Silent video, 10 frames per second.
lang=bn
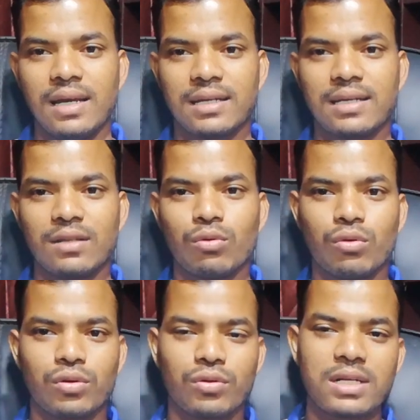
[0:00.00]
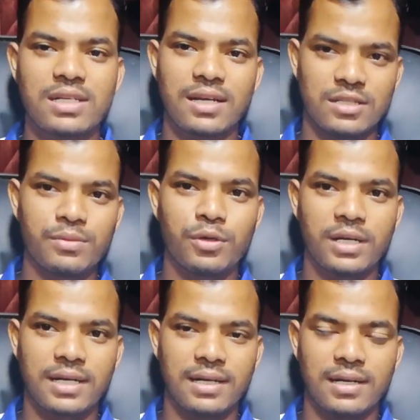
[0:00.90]
একটি দুর্ঘটনা সারা
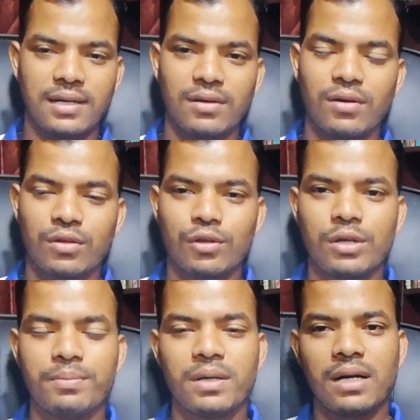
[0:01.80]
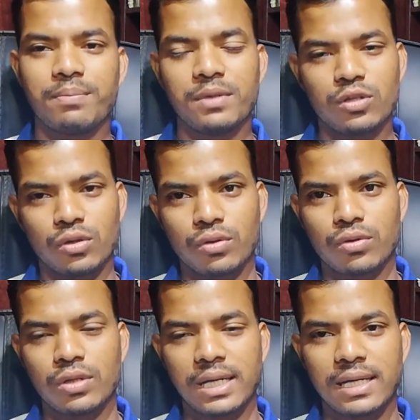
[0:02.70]
জীবনের কান্না অতএব আপনি সতর্ক
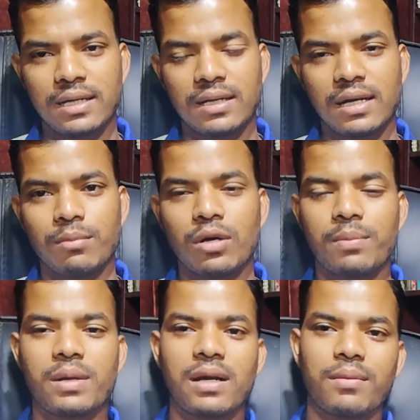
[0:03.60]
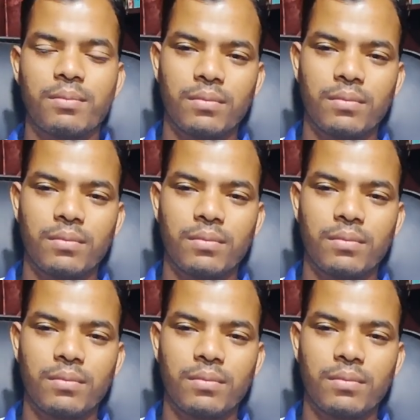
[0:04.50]
থাকেন এবং আপনার